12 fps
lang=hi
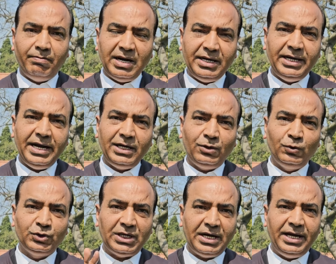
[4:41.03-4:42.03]
मंडे
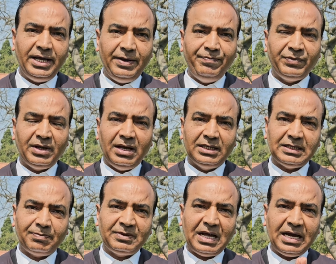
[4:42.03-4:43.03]
टू संडे
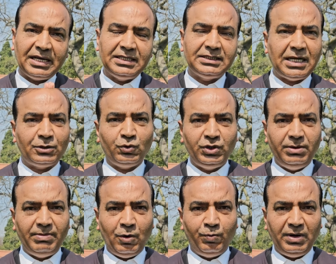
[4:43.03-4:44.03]
सप्ताह के सातों दिन
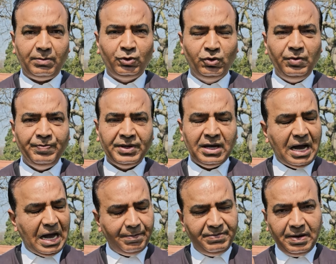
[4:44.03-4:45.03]
मैं उपलब्ध हूँ
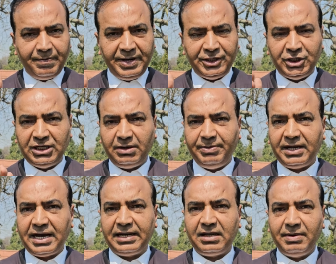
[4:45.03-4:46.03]
आप भी अपने क्षेत्र में
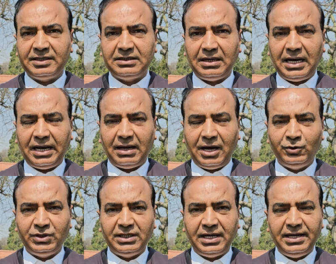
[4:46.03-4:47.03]
कार्यक्रम
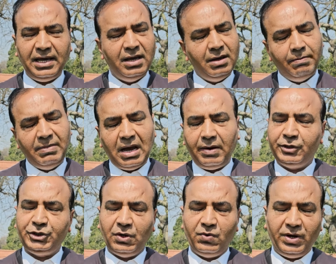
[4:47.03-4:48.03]
आयोजित करिए मैं
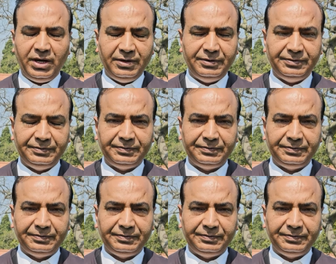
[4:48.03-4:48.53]
अवश्य आऊँगा